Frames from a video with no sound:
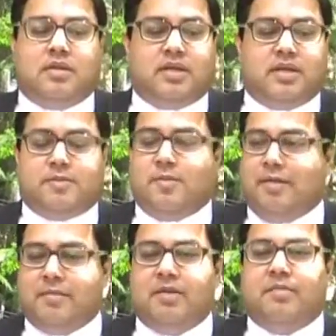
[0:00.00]
देखिए इस
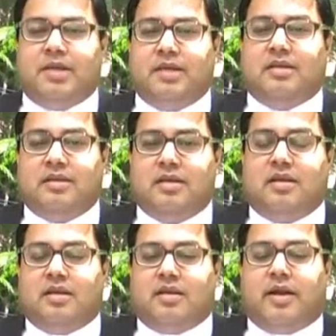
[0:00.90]
मामले में
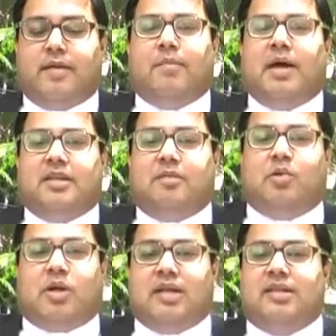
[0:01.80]
ग्राम
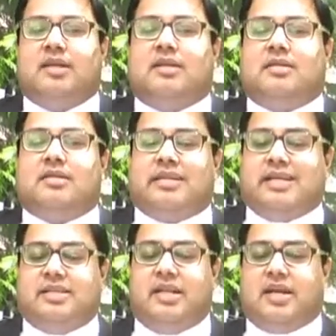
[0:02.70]
बादरपुर खादर
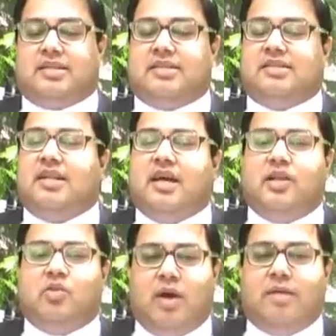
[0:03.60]
तहसील लक्सर जिला
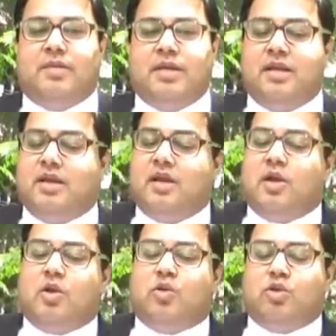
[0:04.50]
हरिद्वार में
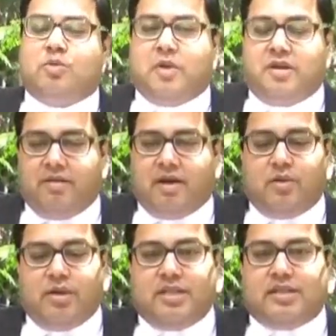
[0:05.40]
कुछ
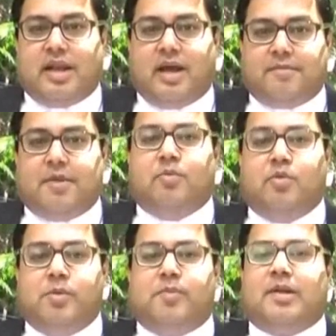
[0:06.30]
परिवारों ने तालाब की
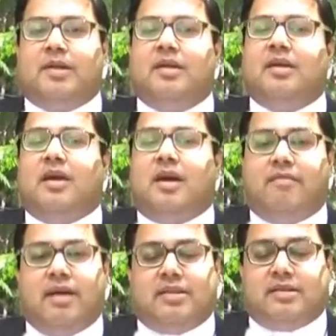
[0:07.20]
भूमि पर
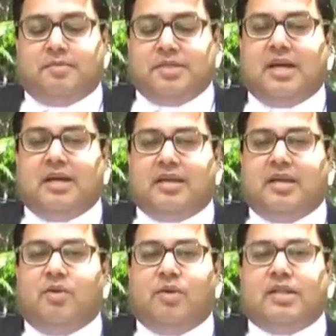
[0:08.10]
अवैध कब्जा
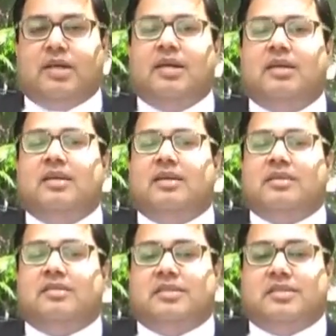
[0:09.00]
किया हुआ था
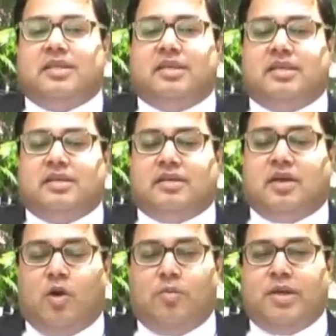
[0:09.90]
जिससे
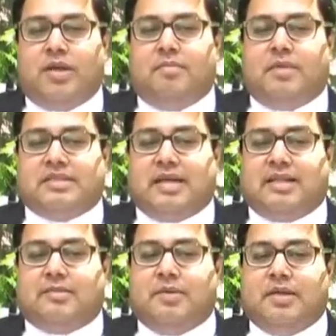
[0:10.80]
गाँव में
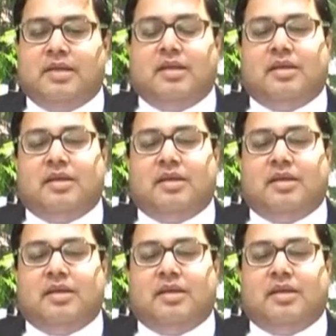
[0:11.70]
बरसात में